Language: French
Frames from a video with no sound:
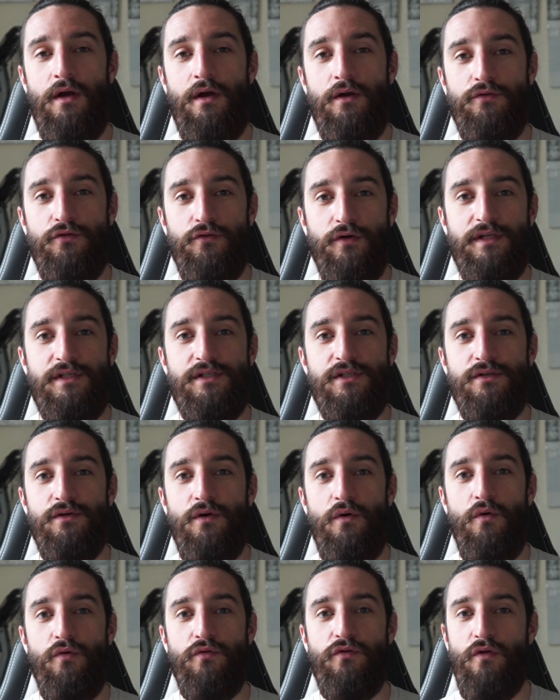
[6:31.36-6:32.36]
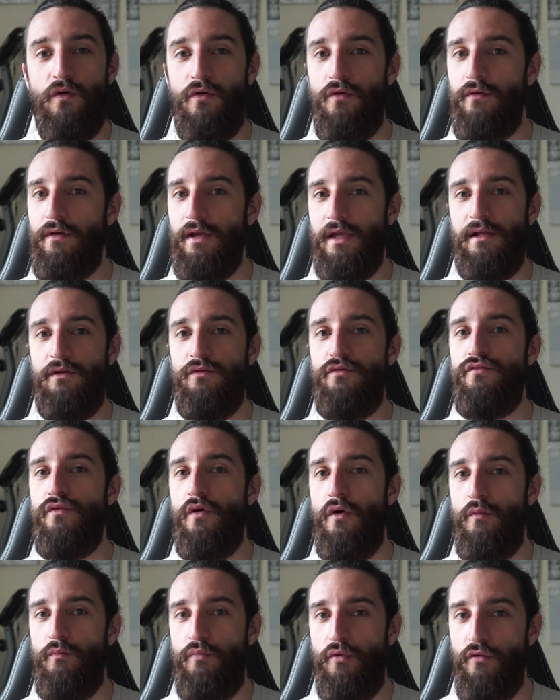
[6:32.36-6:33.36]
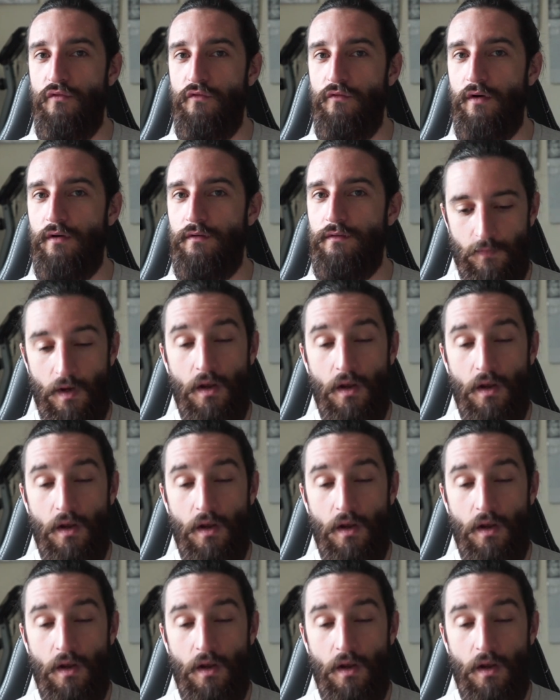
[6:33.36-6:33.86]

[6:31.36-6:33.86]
de riches, autant il nous rend pauvres.